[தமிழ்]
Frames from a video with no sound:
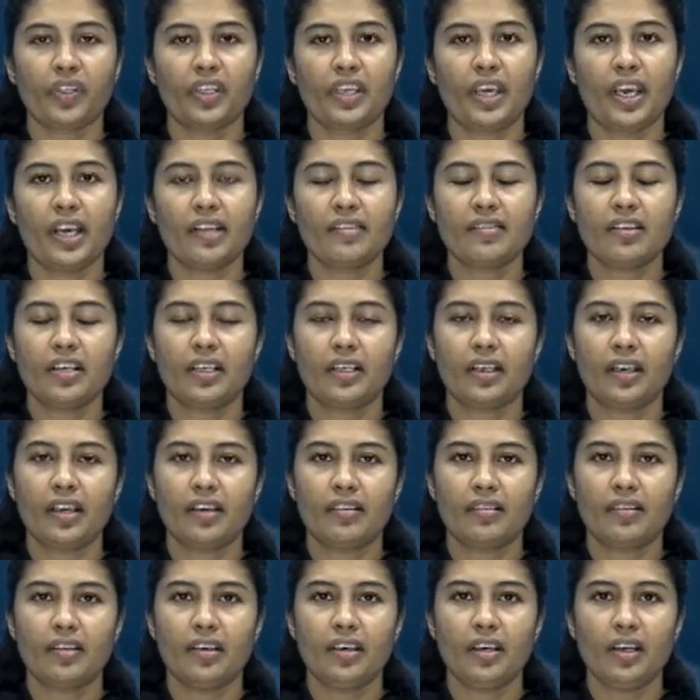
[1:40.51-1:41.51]
இயேசு
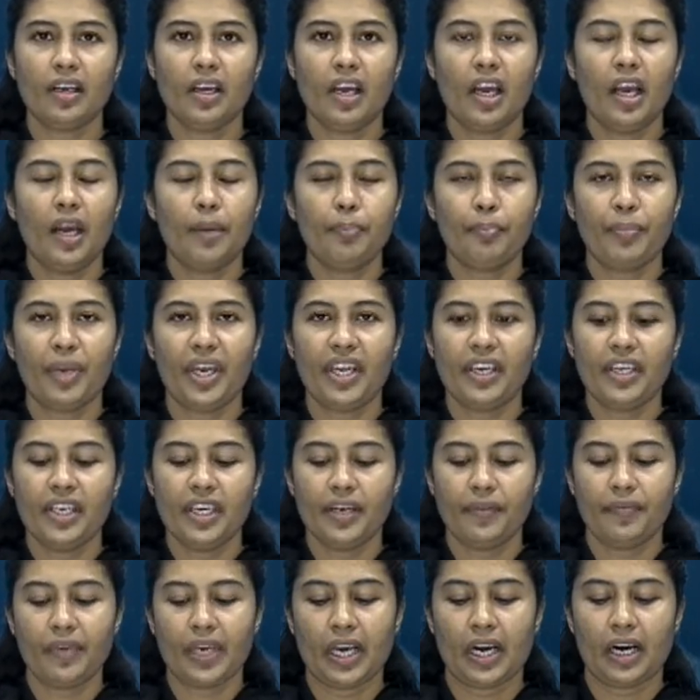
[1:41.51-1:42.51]
கிறிஸ்து பெரிய
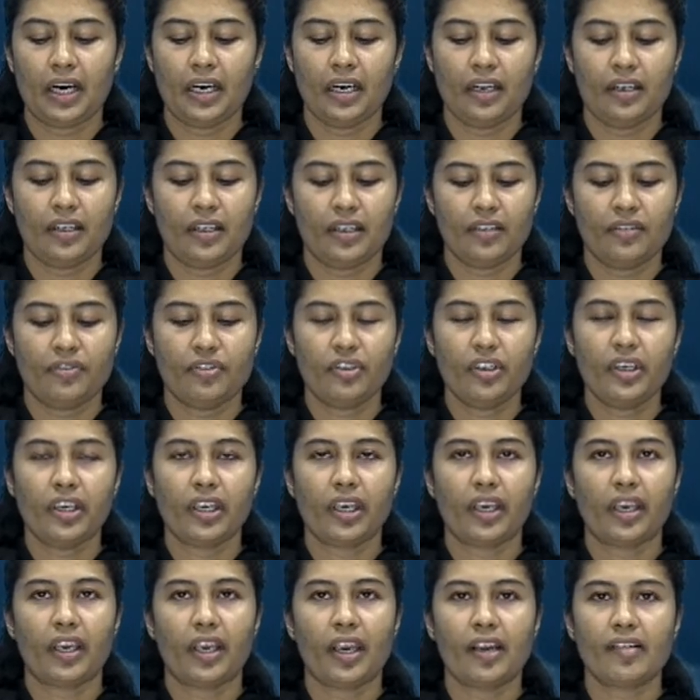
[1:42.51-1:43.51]
வியாழனன்று
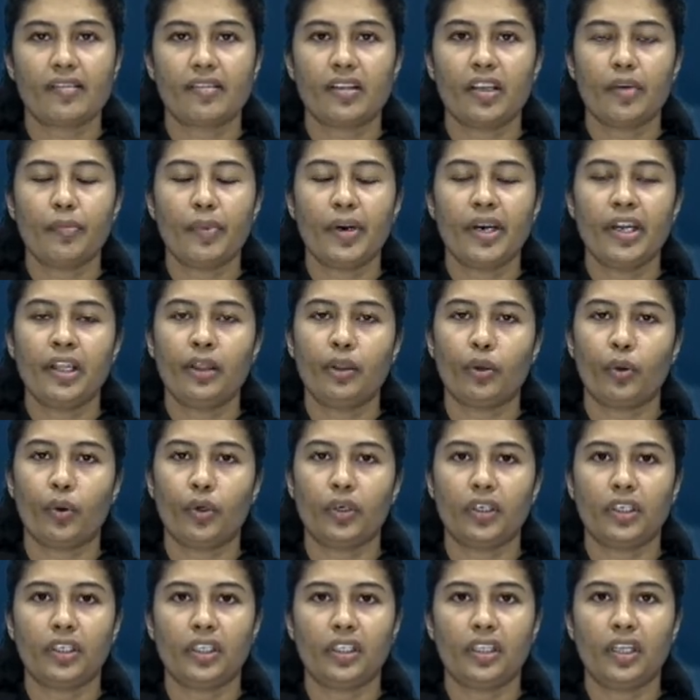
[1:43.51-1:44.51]
கெஸ்தமணி
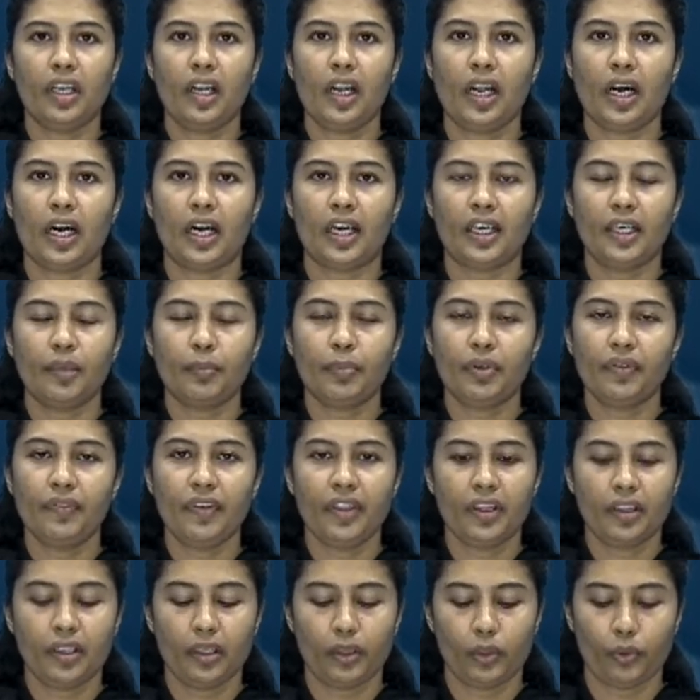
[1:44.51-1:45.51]
தோட்டத்தில்
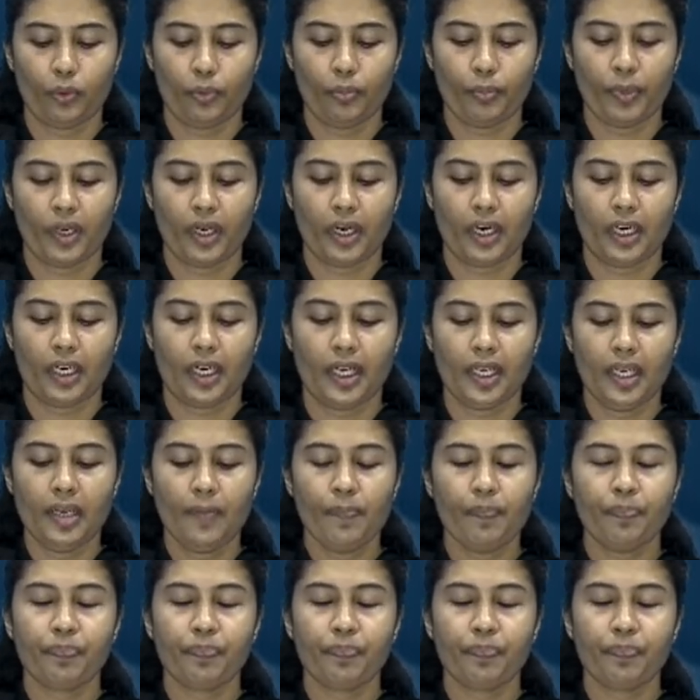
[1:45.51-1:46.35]
அனுபவித்த துன்பங்களை